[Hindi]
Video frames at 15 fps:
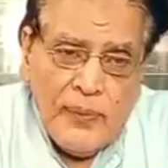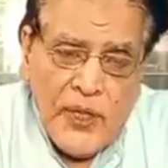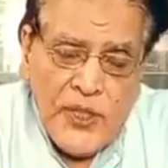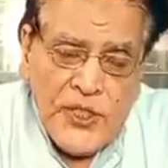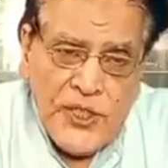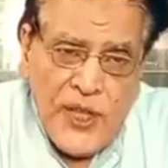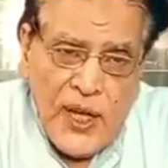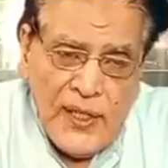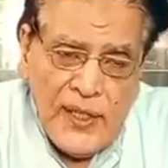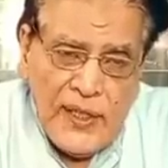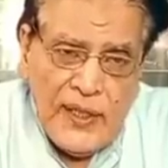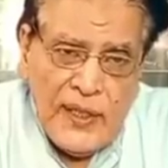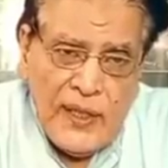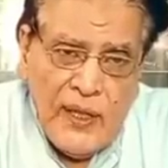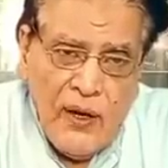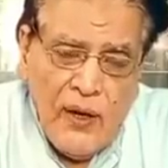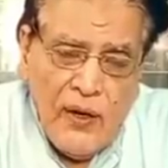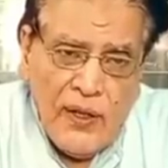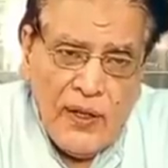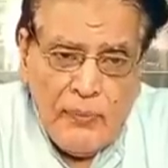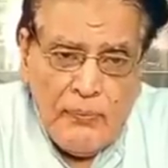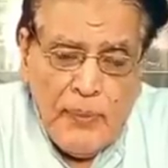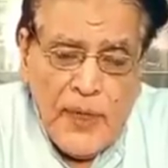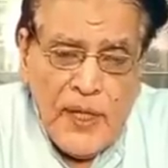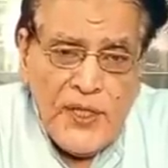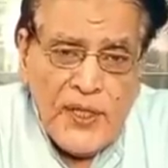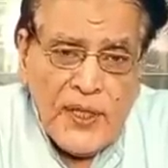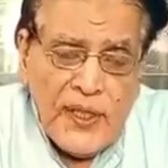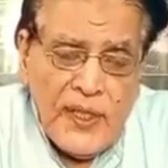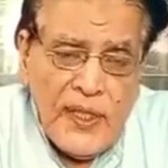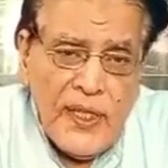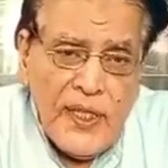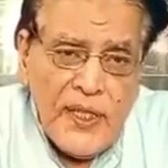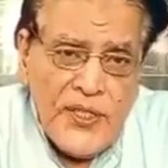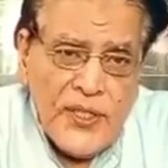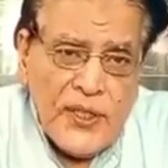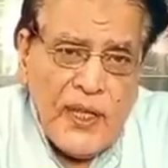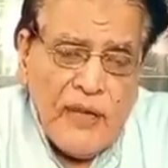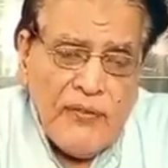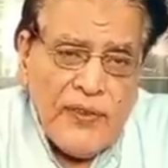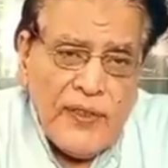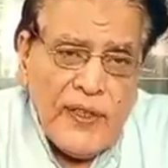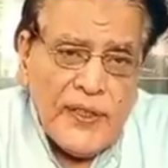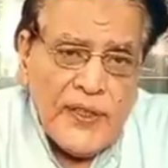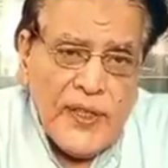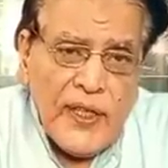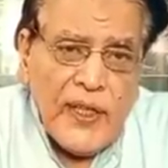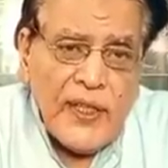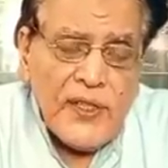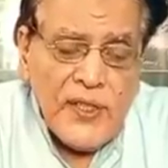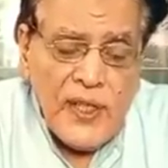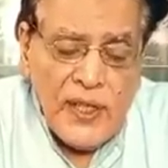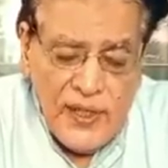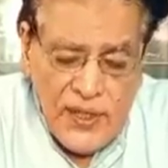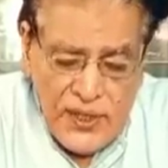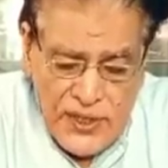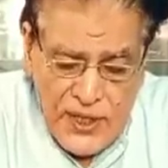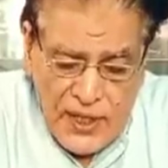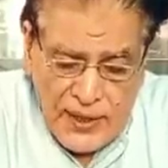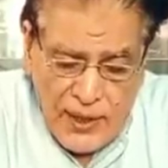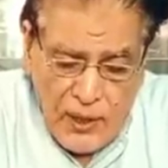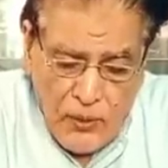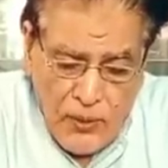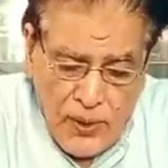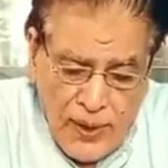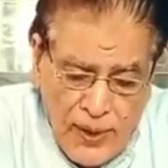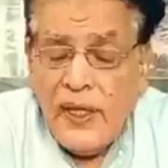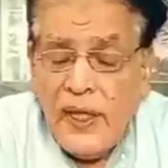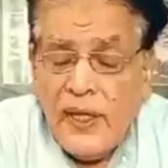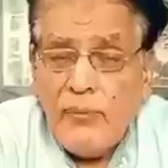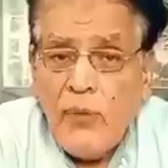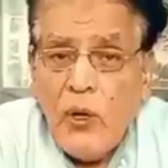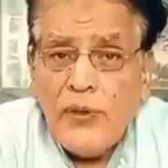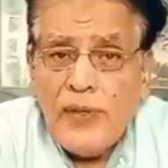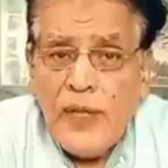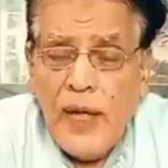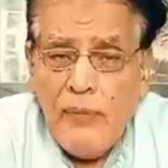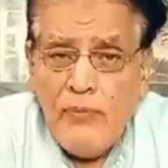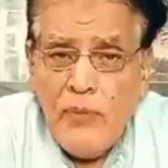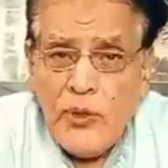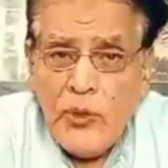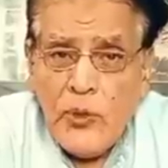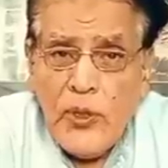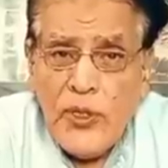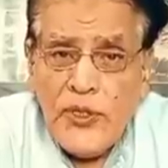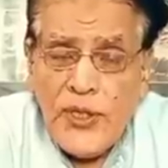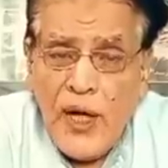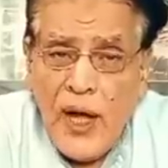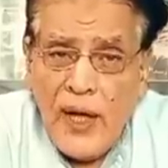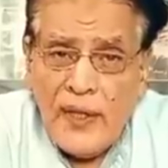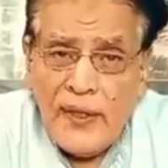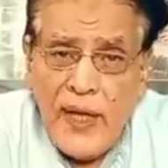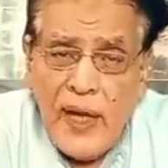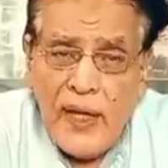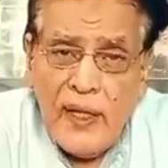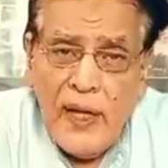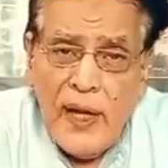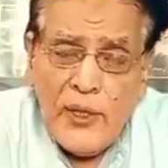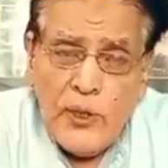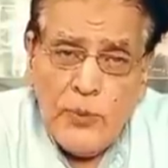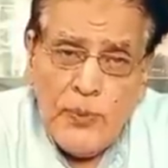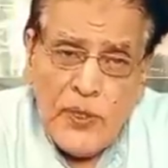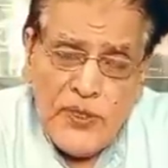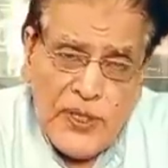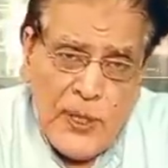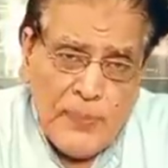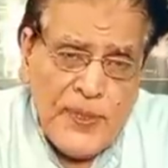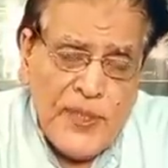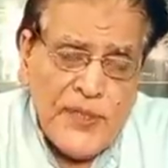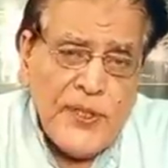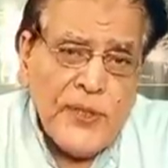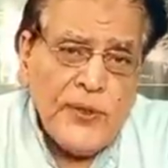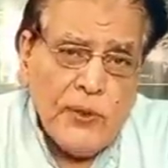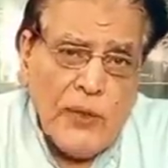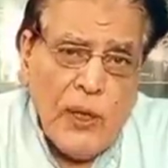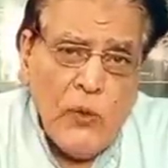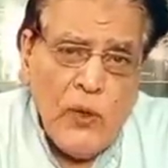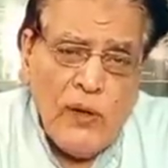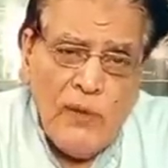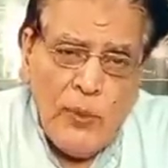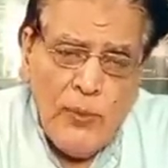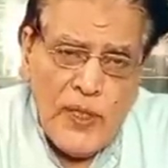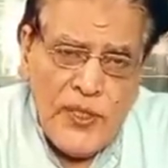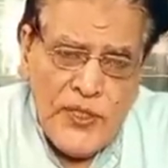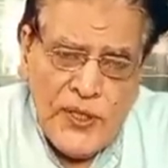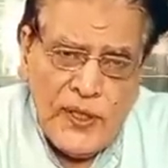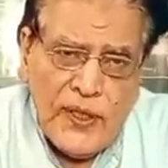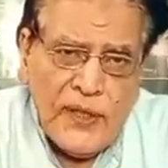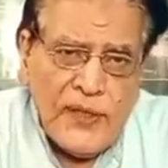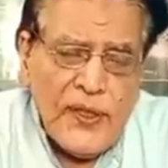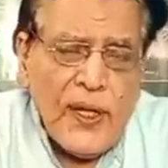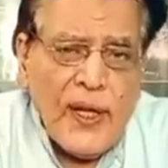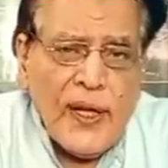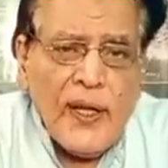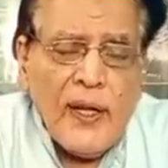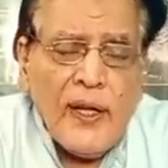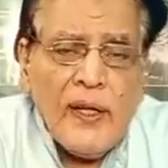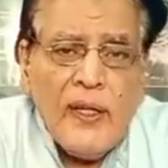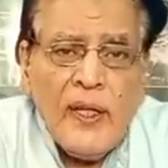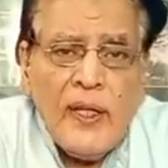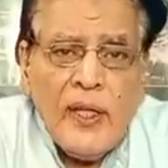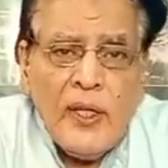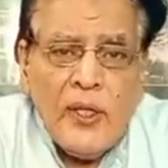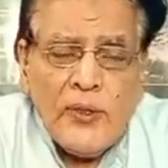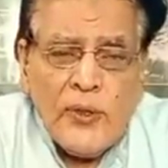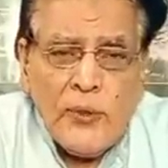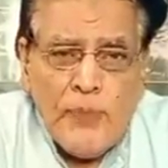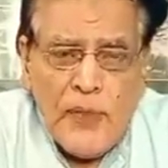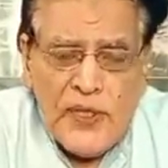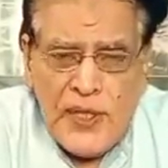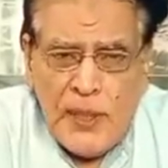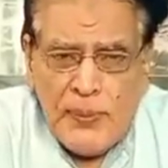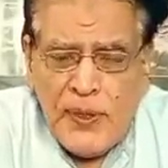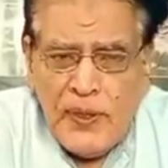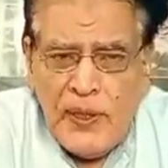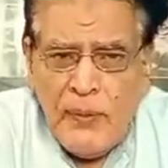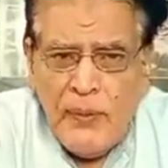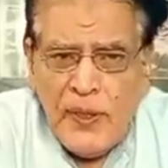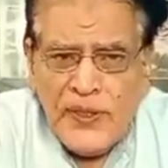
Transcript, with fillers: परेशानी और बेयकीनी की सी कैफियत है कि इसका नतीजा क्या होगा एक बहुत अहम मौजू इस हाक डार का है जो परसेप्शन से जुड़ा हुआ है वो भी इसी के अंदर आएगा तो परसेप्शन का